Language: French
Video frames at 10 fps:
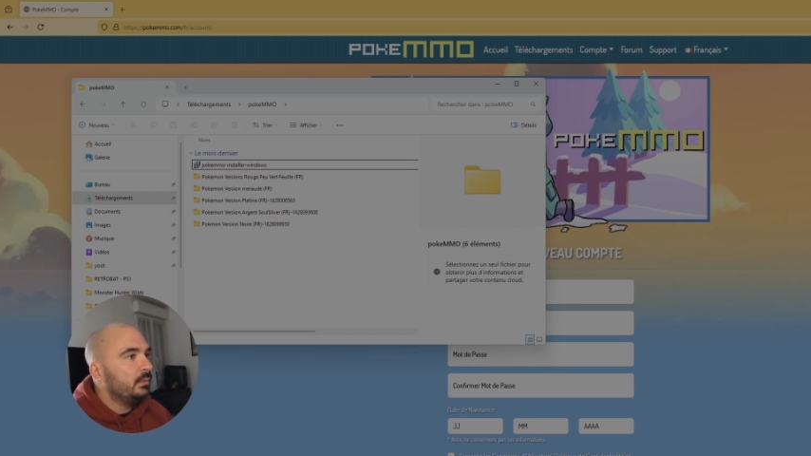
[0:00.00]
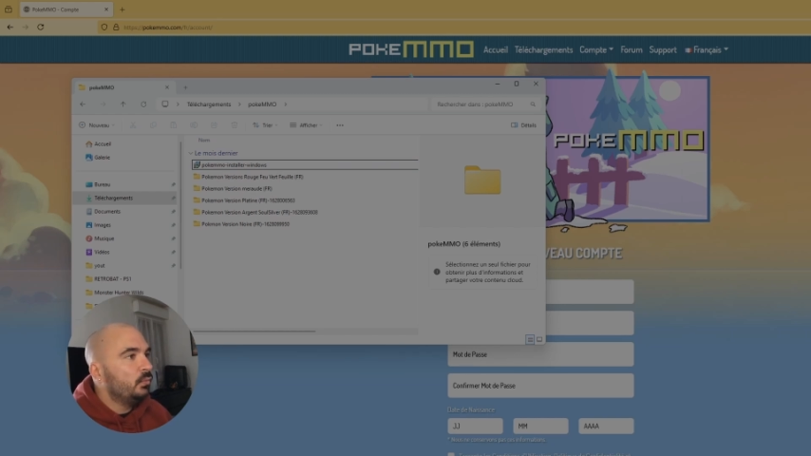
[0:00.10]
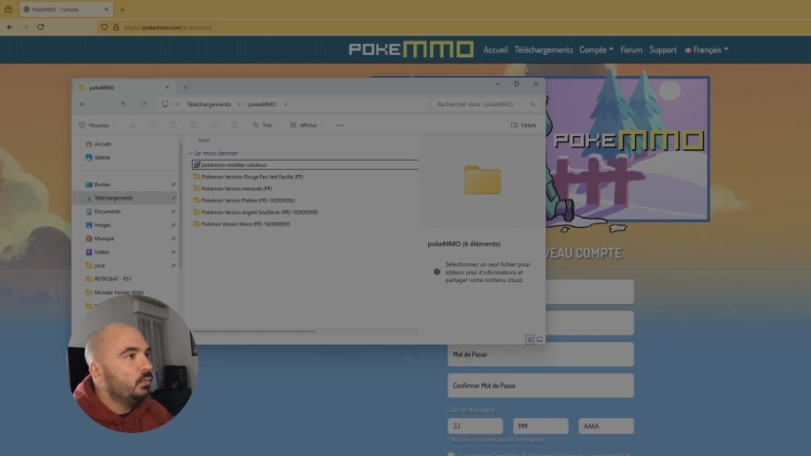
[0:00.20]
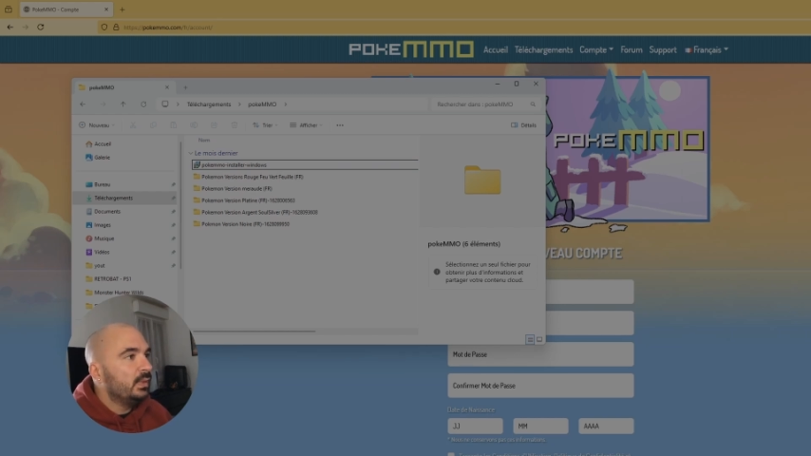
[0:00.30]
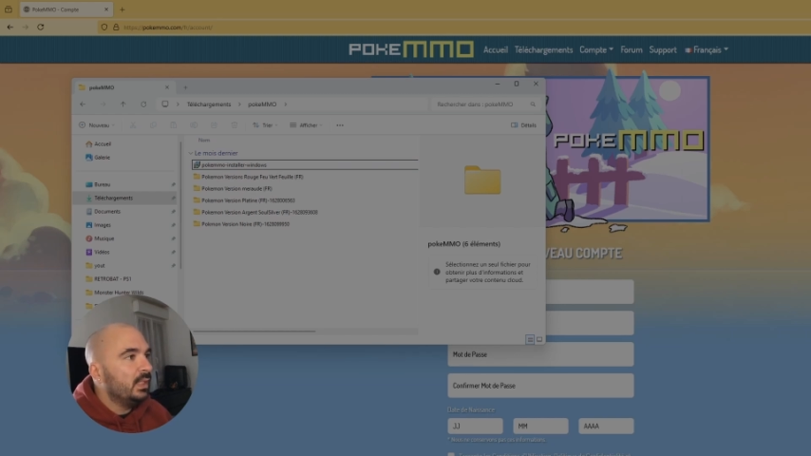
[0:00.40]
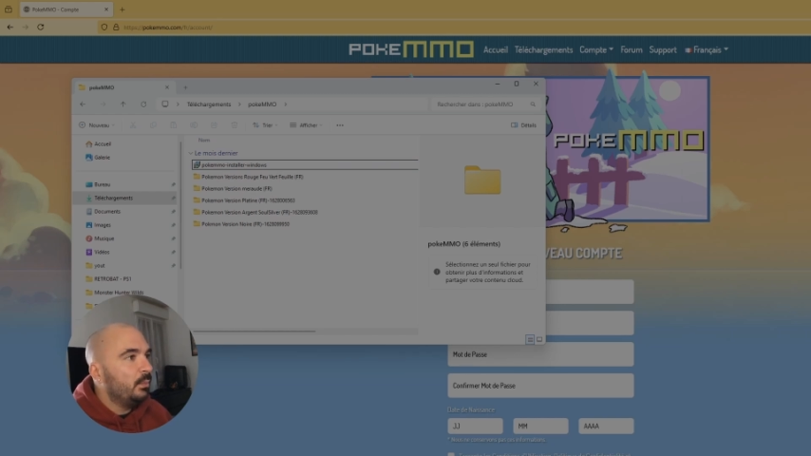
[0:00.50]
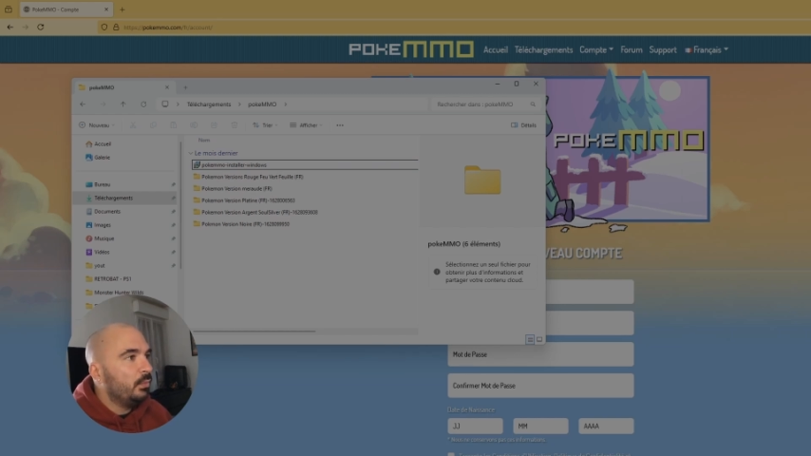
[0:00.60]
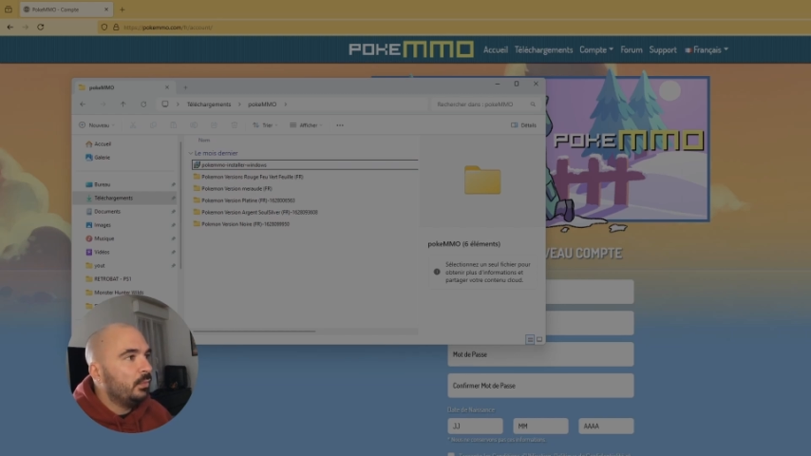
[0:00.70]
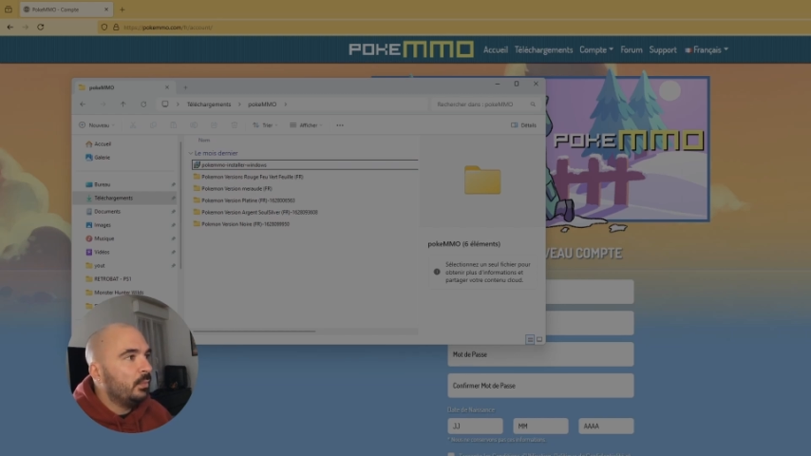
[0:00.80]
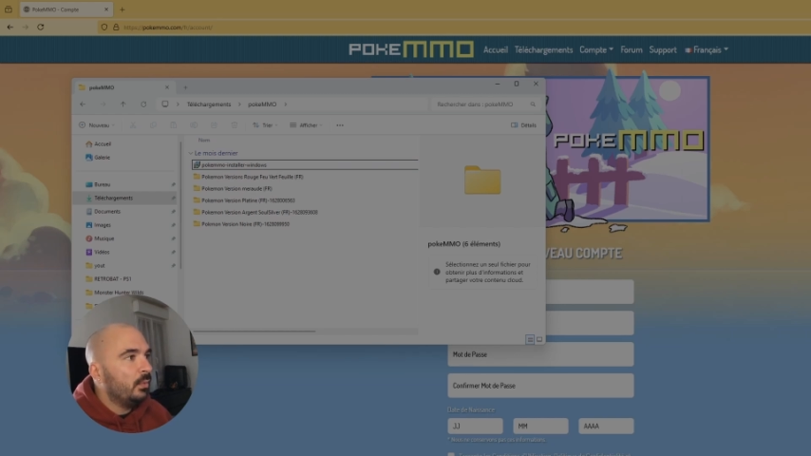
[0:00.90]
tout
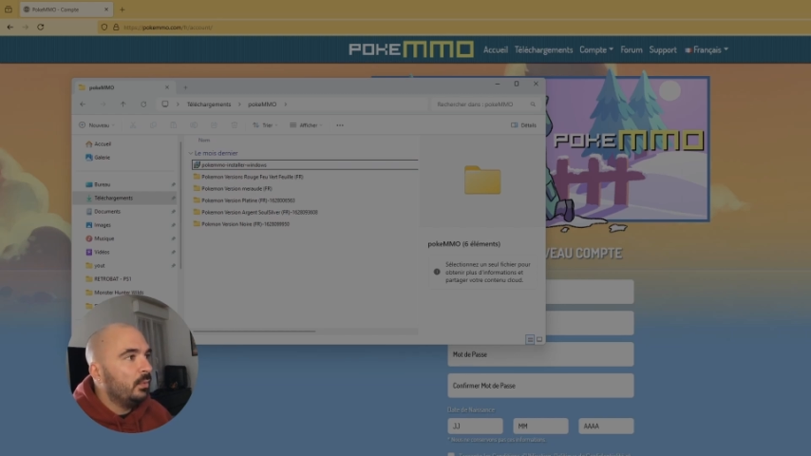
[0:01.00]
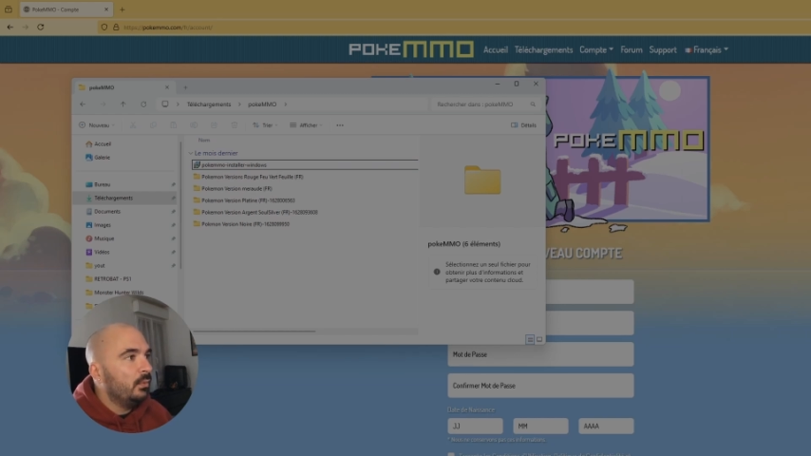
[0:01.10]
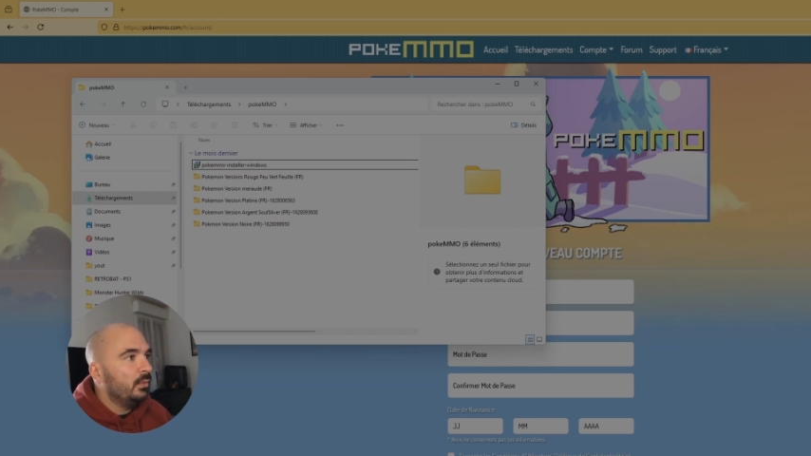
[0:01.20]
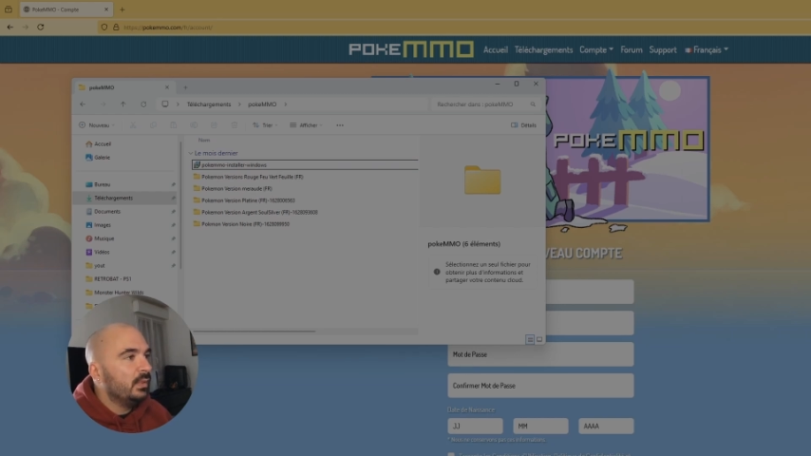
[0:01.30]
simplement